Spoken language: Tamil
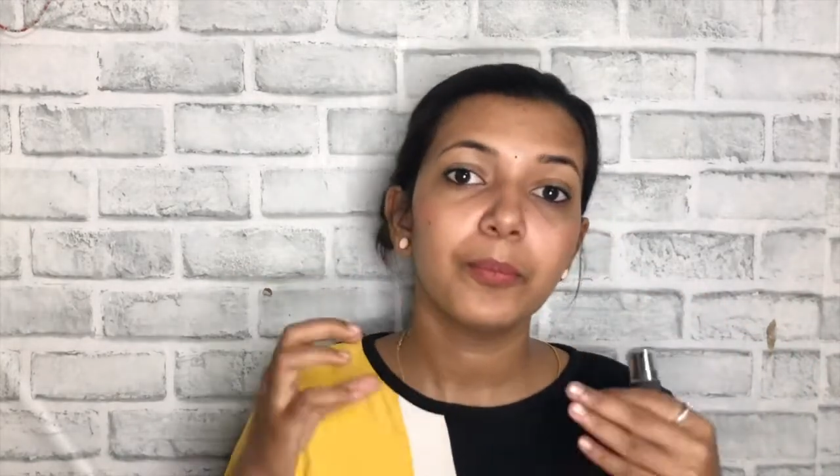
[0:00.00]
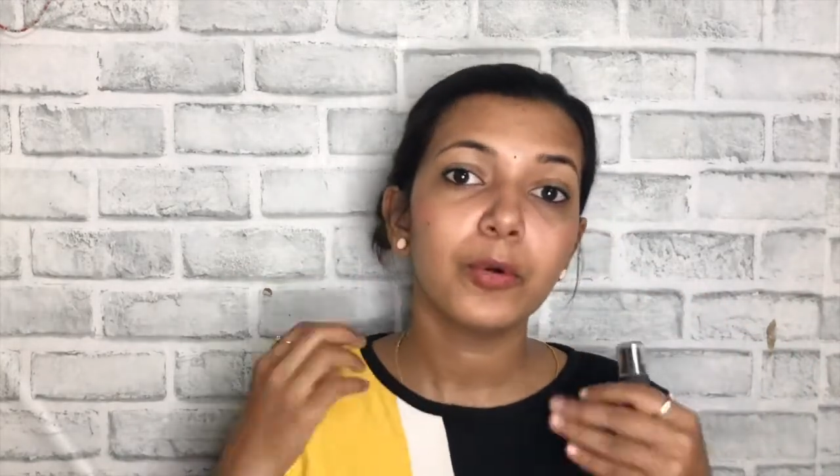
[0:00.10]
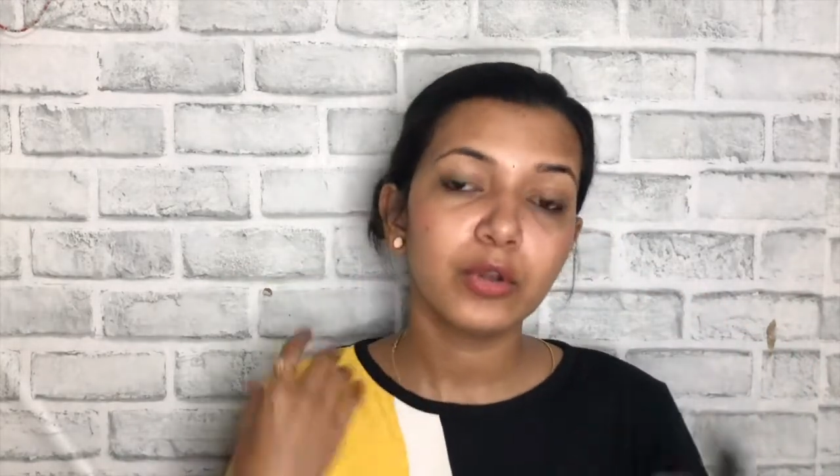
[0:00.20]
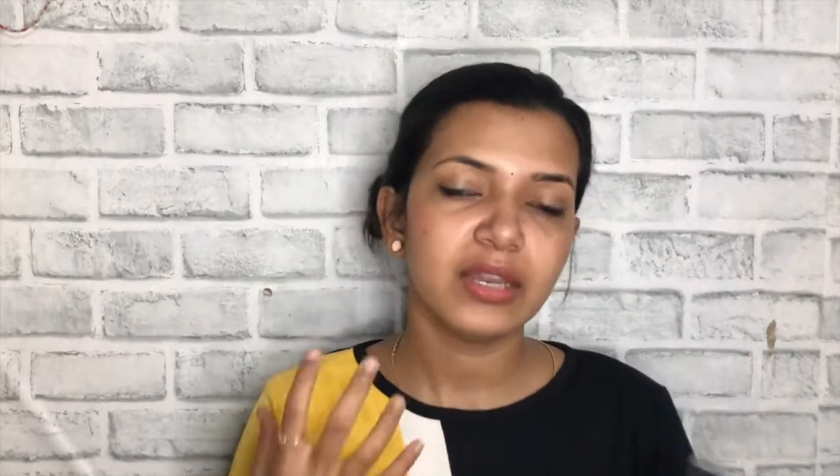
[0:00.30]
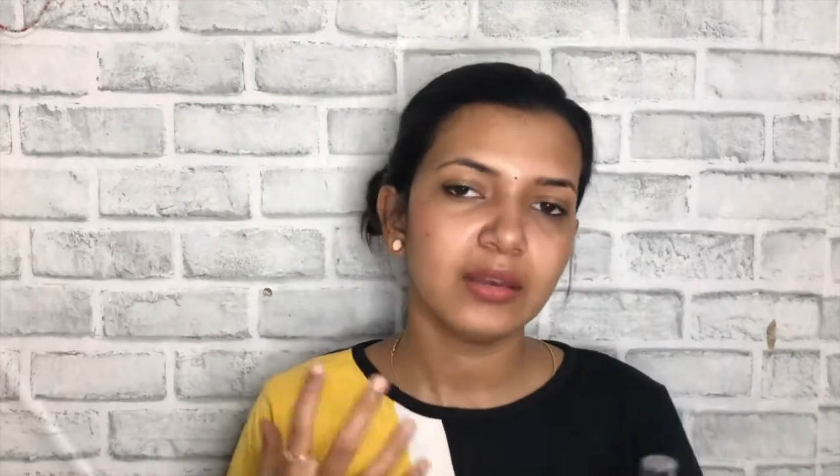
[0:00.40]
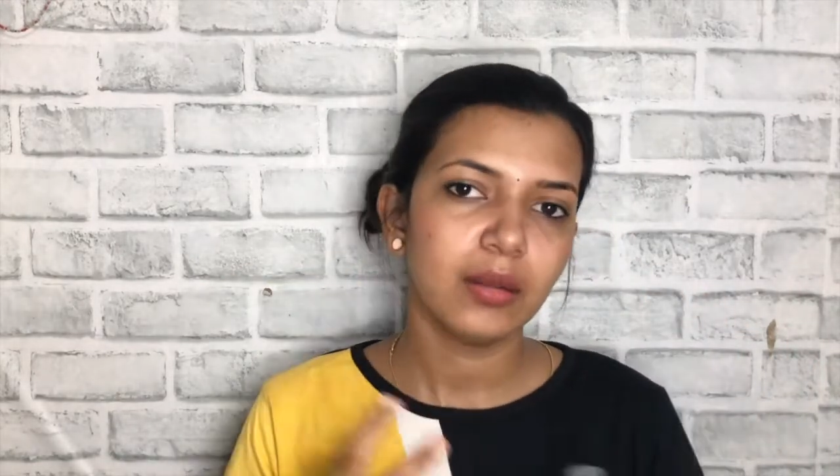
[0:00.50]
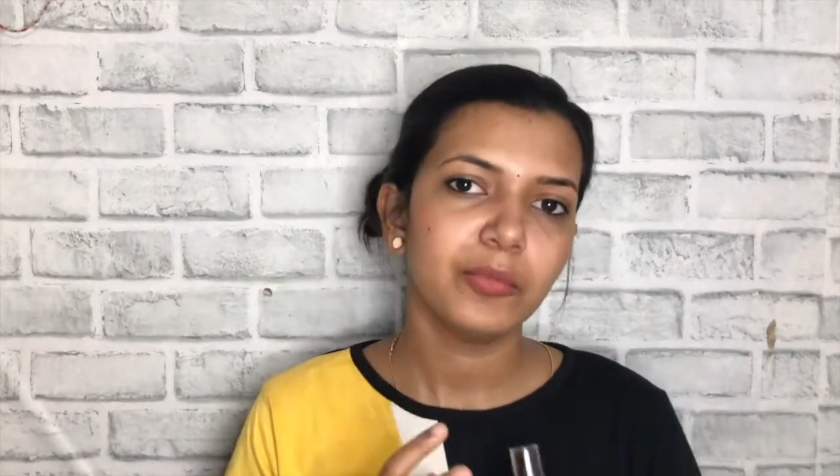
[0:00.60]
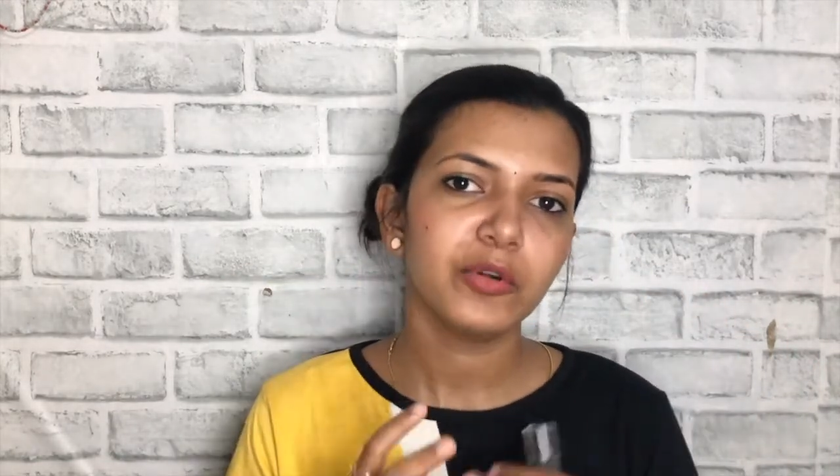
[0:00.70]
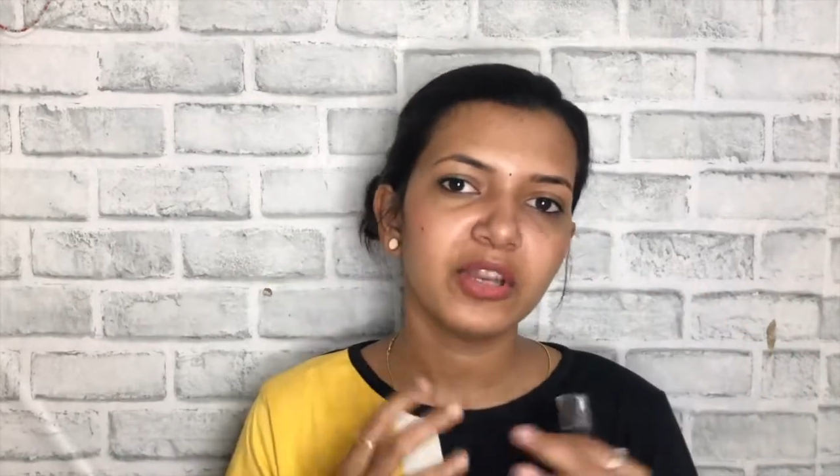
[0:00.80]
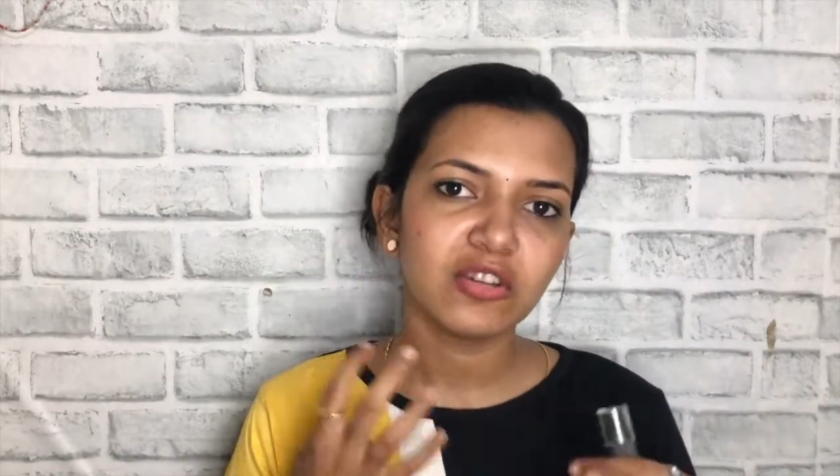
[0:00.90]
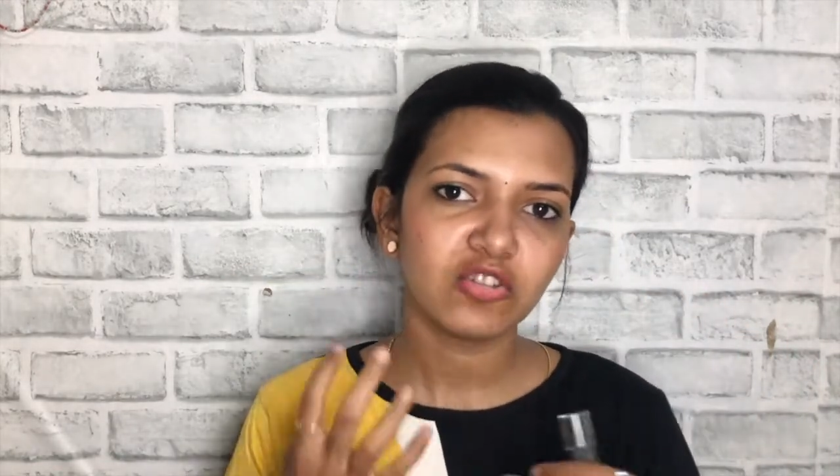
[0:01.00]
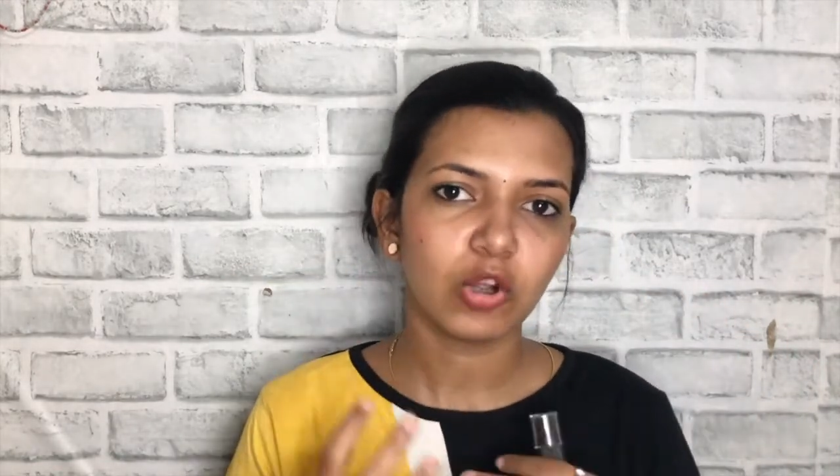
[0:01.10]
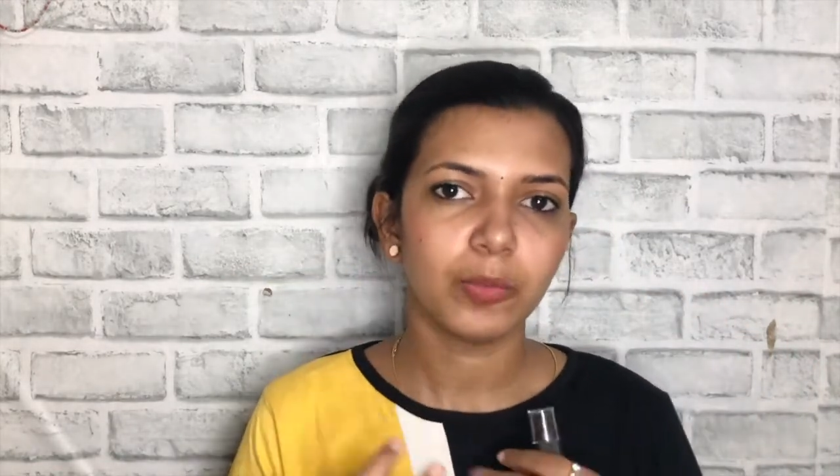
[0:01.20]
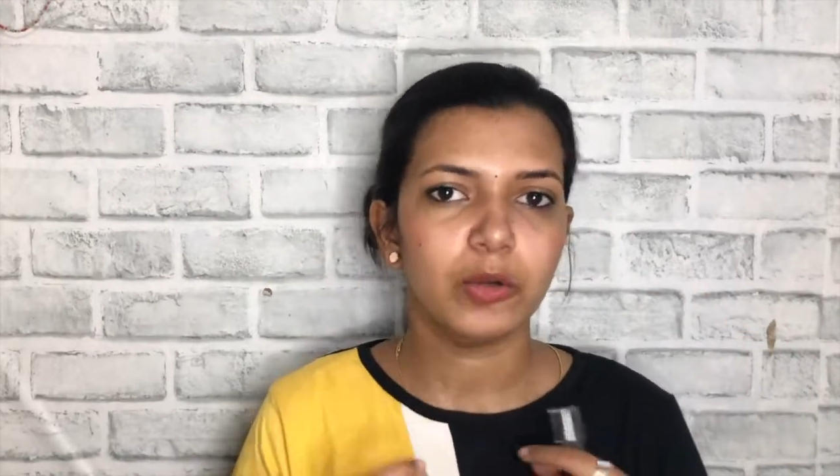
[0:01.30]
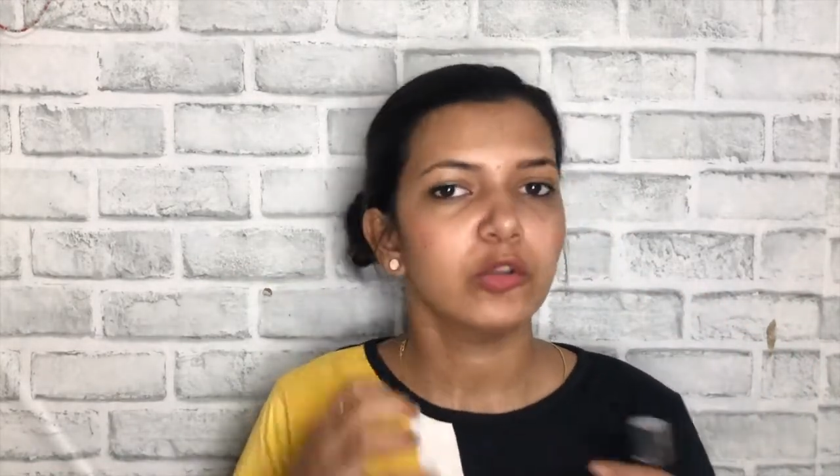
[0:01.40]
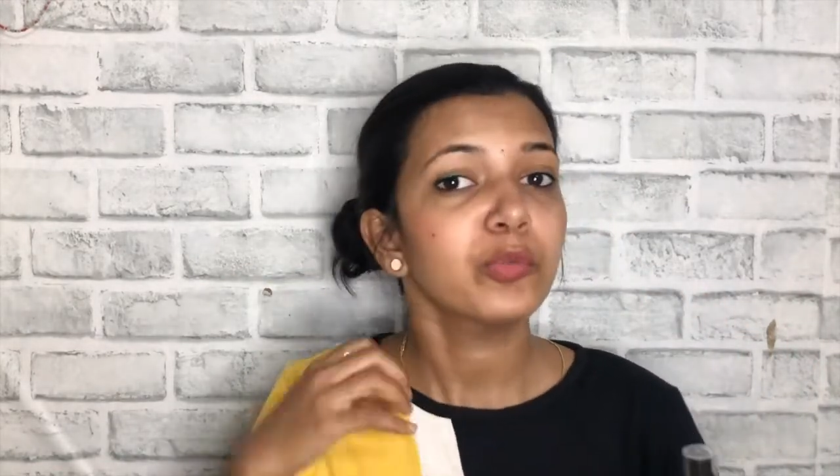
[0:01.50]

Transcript: protein, ப்ரோட்டீன் rich components.